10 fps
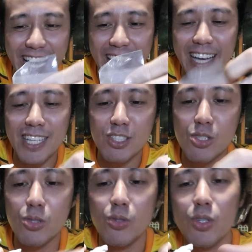Ayan,
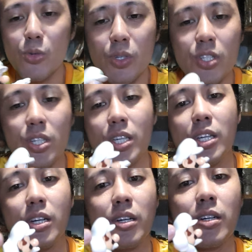so Luigi
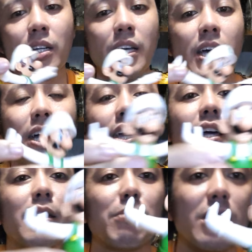here.
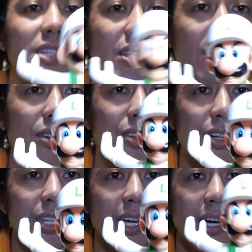Ayan, magandang
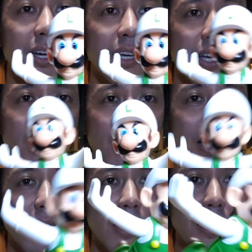color niya
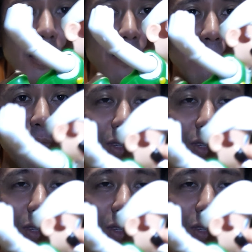um,